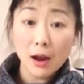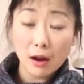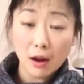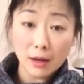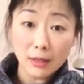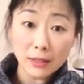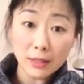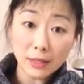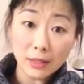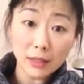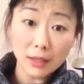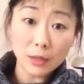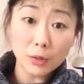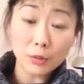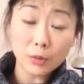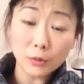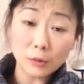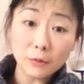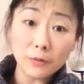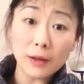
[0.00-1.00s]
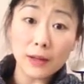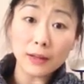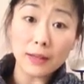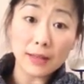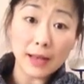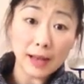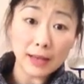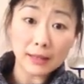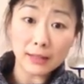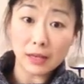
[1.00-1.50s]
而且呢，厨房的
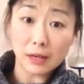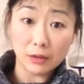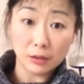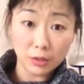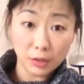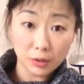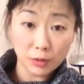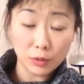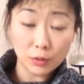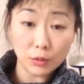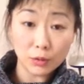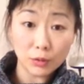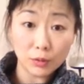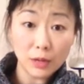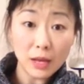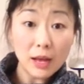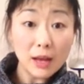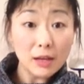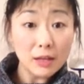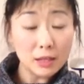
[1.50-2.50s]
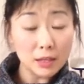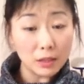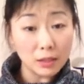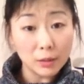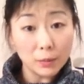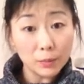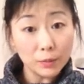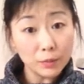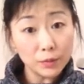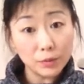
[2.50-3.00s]
大小适中，整
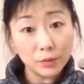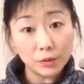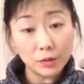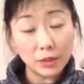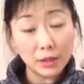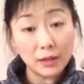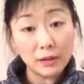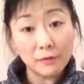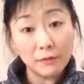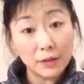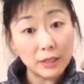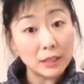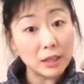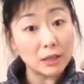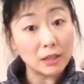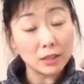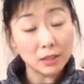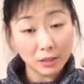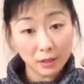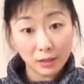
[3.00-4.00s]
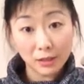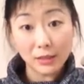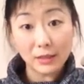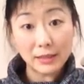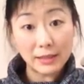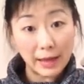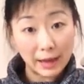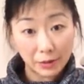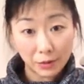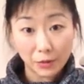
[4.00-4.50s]
个布局呢也非常适合
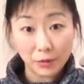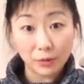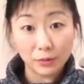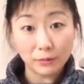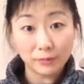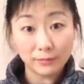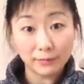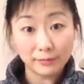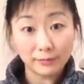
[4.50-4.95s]
家用。